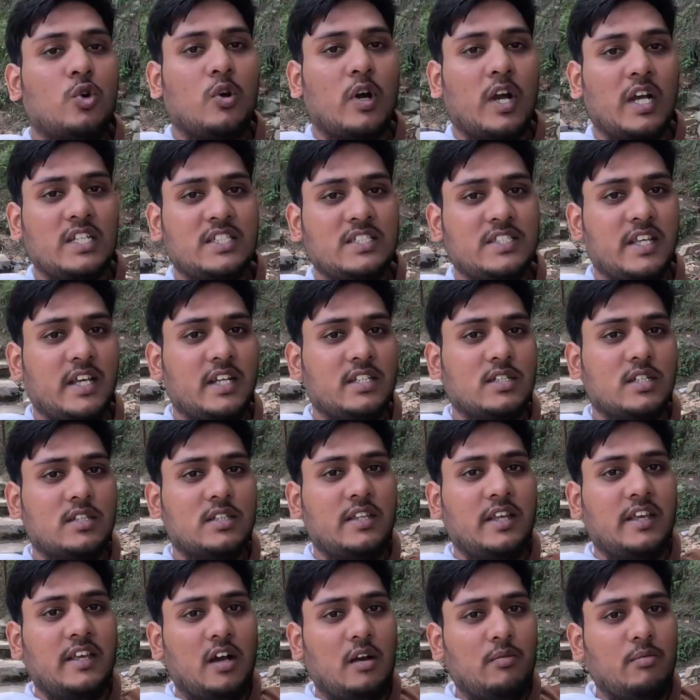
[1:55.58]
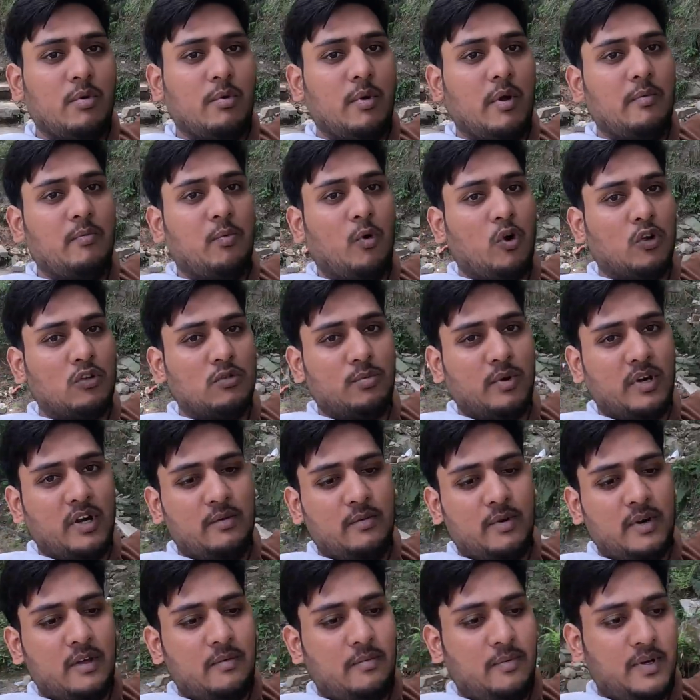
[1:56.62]
तो भाई देख सकते हैं यहाँ पे भाई बहुत
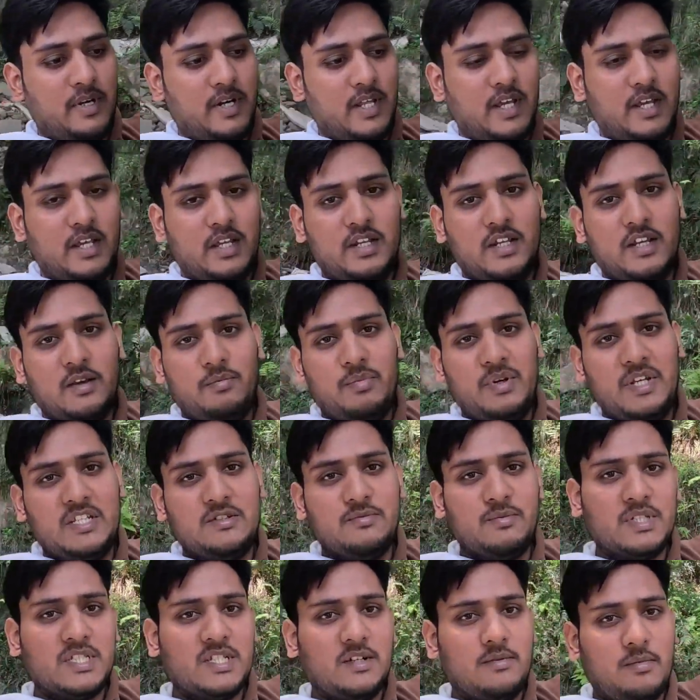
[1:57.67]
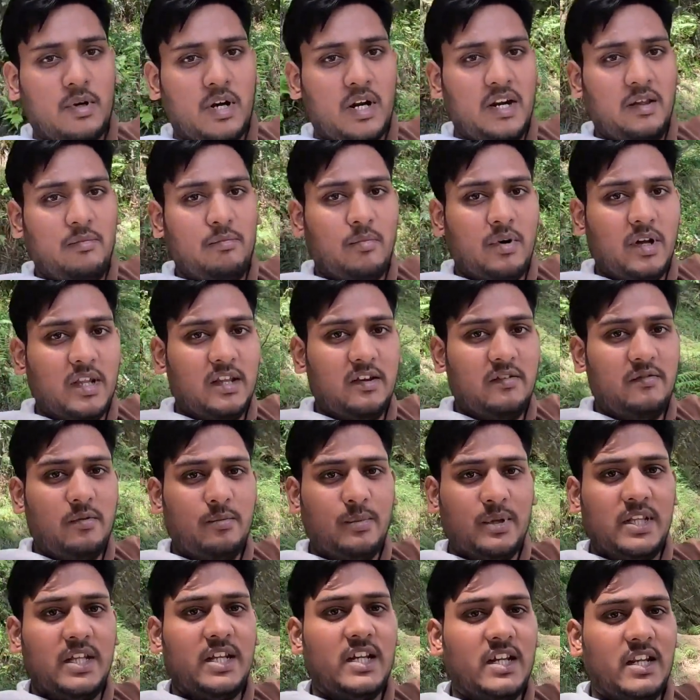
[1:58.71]
बड़े बड़े पेड़ हैं इनके बीच में से हम हिडिम्बा देवी
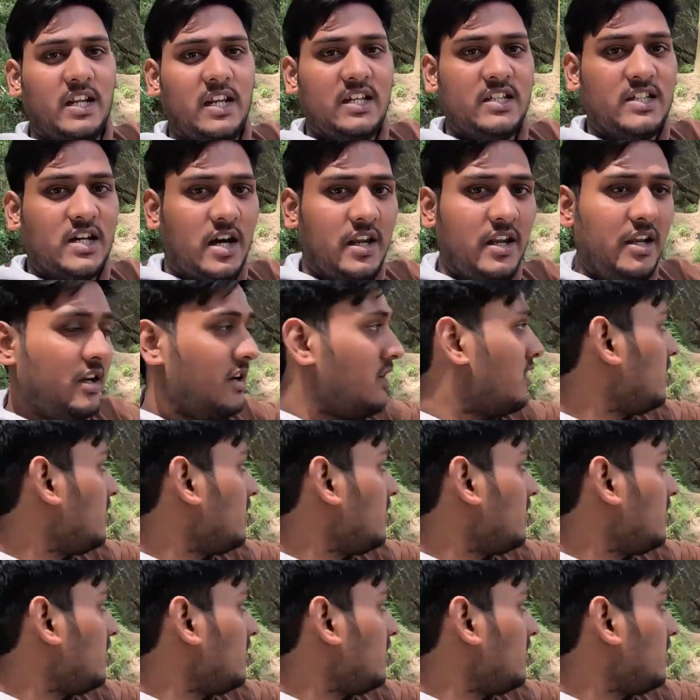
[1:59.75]
मंदिर के लिए जा रहे